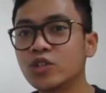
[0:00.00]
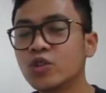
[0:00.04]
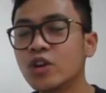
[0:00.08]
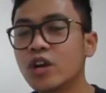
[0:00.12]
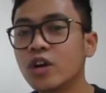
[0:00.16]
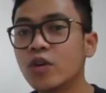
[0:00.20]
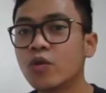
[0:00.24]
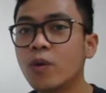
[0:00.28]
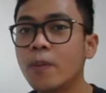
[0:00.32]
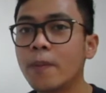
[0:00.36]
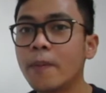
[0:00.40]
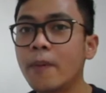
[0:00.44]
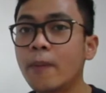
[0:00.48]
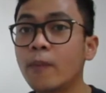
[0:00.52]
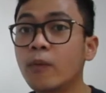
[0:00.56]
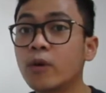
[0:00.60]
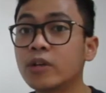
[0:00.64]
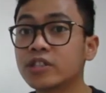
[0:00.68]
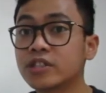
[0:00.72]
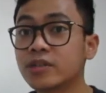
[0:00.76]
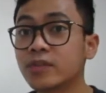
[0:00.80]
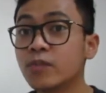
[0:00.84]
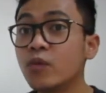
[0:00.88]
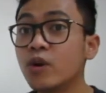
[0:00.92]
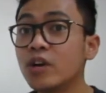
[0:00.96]
juga gue
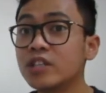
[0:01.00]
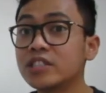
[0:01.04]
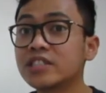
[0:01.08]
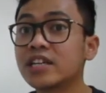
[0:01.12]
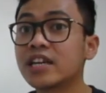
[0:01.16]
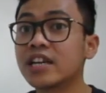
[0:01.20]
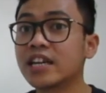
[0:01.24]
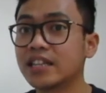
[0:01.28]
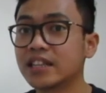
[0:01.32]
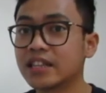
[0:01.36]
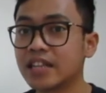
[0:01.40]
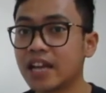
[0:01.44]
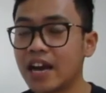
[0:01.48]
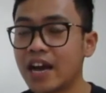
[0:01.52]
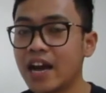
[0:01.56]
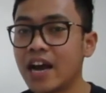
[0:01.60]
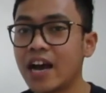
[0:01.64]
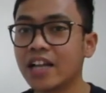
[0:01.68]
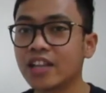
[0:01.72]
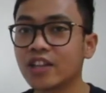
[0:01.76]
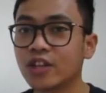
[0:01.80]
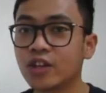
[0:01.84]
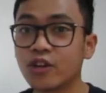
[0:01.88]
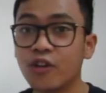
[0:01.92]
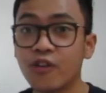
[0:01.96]
membuat sebuah
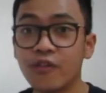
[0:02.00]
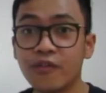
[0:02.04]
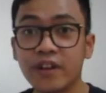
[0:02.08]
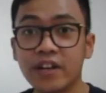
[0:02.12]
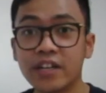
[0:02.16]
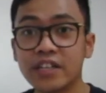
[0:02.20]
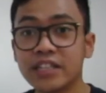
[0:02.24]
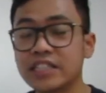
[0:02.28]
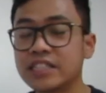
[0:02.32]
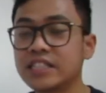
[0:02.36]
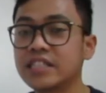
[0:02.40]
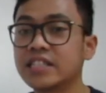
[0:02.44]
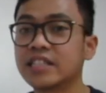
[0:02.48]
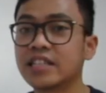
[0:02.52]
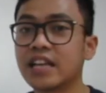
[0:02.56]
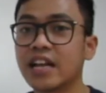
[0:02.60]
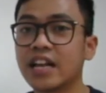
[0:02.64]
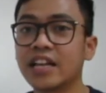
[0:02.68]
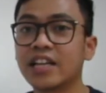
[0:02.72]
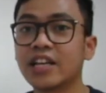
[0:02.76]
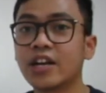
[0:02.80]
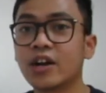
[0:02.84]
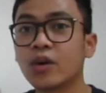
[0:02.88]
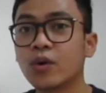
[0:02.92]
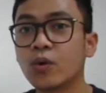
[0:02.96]
cerita atau novel
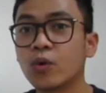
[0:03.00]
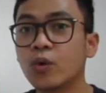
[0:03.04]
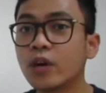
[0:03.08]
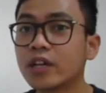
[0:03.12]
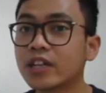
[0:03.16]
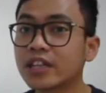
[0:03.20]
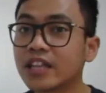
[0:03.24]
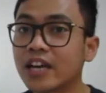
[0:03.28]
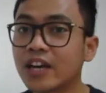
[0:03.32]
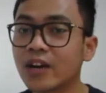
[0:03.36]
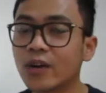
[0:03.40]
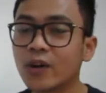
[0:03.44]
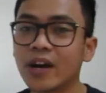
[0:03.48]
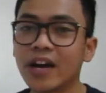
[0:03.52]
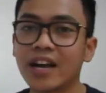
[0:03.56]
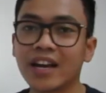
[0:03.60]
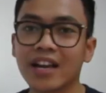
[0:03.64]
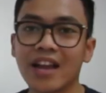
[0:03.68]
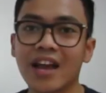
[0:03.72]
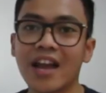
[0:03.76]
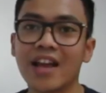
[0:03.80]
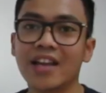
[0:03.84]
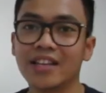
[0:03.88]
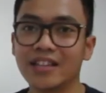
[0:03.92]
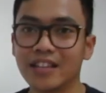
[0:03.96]
digital yang gue taruh
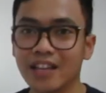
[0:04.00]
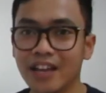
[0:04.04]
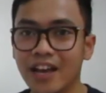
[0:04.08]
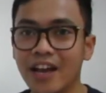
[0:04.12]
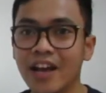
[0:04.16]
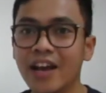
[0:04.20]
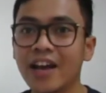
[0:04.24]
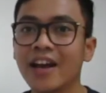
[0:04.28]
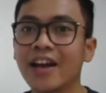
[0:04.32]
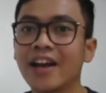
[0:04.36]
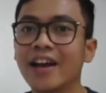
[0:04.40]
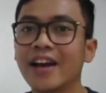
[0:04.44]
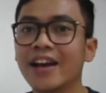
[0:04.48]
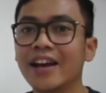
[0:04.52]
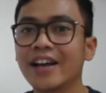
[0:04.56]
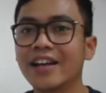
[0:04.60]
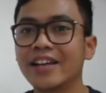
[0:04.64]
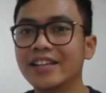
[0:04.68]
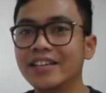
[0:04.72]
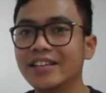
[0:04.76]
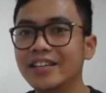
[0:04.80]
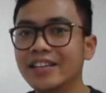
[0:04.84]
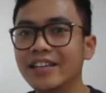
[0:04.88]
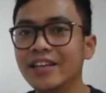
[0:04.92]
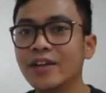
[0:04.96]
karyanya
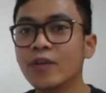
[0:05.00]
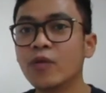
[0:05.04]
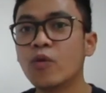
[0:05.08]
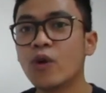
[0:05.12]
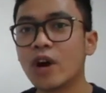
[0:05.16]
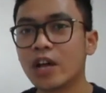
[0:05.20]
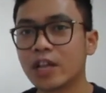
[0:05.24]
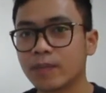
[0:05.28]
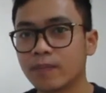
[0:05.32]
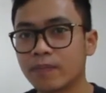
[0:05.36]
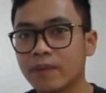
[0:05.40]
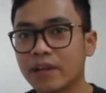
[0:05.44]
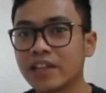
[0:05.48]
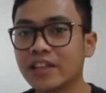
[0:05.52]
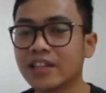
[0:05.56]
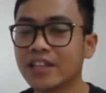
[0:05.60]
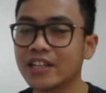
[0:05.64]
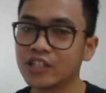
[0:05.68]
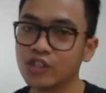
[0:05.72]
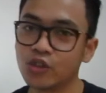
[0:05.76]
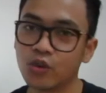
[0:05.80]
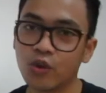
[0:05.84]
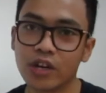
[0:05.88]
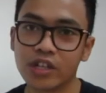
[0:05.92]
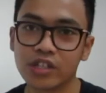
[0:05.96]
di Wattpad
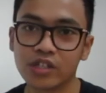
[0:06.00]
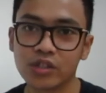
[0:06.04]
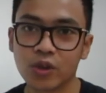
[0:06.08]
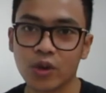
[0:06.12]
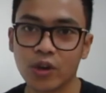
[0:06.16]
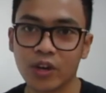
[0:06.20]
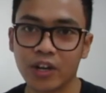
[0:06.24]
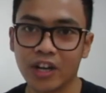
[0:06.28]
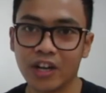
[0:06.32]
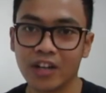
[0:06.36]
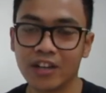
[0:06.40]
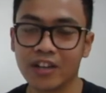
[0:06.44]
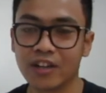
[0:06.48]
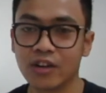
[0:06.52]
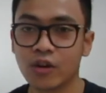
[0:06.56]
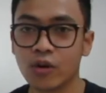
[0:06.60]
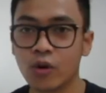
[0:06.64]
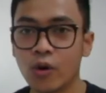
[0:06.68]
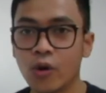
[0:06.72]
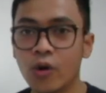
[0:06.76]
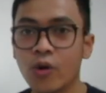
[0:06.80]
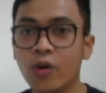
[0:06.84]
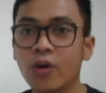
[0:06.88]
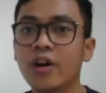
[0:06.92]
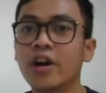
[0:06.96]
dan juga
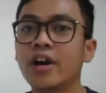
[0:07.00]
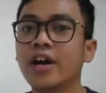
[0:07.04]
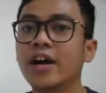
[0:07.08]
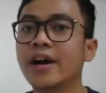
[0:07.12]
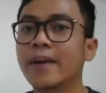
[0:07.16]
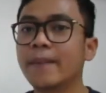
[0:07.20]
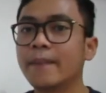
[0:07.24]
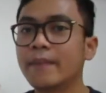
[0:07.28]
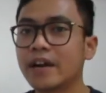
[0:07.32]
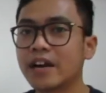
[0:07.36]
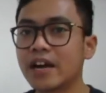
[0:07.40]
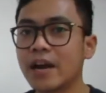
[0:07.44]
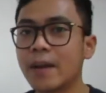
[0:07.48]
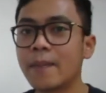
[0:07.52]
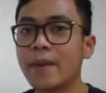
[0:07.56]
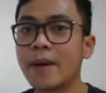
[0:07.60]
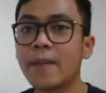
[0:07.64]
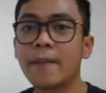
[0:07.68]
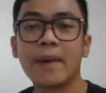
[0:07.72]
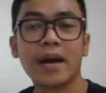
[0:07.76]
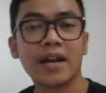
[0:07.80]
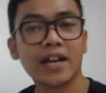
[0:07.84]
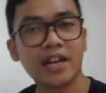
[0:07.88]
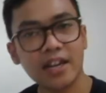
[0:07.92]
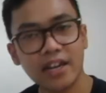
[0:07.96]
StoryAlco bernama
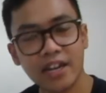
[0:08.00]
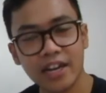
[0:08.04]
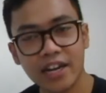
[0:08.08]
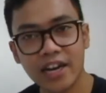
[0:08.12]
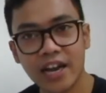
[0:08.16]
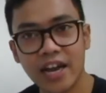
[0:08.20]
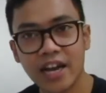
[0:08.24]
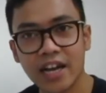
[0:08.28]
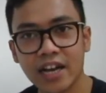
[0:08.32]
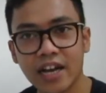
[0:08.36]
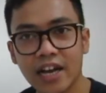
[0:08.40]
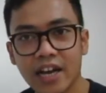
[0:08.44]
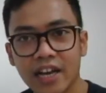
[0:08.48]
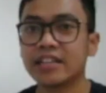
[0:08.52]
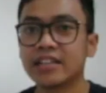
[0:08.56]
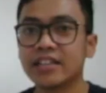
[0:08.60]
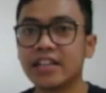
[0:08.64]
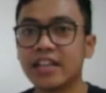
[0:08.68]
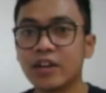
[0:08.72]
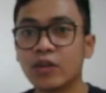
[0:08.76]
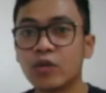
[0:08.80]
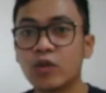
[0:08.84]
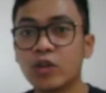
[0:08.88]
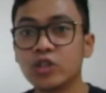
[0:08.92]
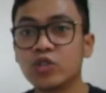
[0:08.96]
Mada dan Naga
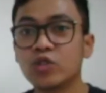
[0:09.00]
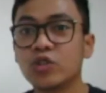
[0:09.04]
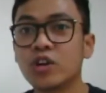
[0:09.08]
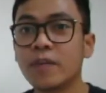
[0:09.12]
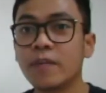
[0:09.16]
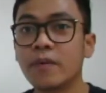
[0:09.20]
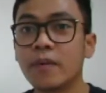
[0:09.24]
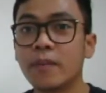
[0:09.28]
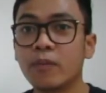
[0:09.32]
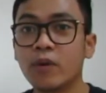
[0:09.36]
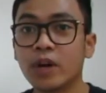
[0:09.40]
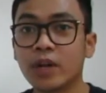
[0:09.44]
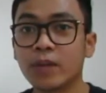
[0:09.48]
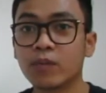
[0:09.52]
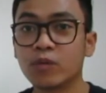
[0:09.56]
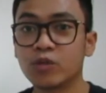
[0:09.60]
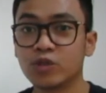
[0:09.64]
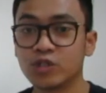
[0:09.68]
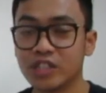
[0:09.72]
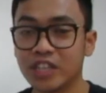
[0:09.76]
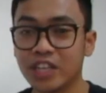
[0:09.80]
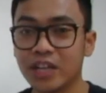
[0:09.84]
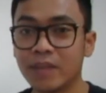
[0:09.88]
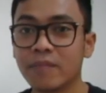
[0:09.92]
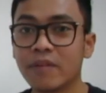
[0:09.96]
dan gue juga membuat
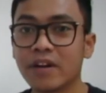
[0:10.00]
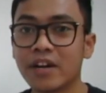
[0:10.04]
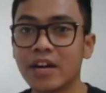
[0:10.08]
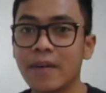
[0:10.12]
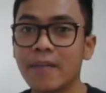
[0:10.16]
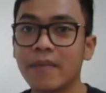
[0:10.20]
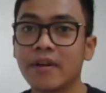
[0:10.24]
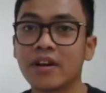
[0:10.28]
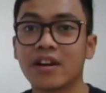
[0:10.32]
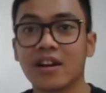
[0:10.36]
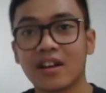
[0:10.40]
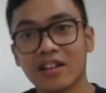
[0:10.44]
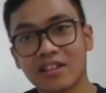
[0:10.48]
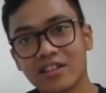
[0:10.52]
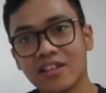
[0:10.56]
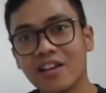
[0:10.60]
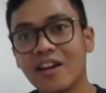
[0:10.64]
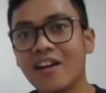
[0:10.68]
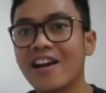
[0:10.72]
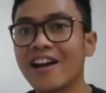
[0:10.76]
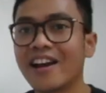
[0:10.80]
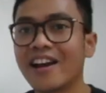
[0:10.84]
musik bernama Not Yang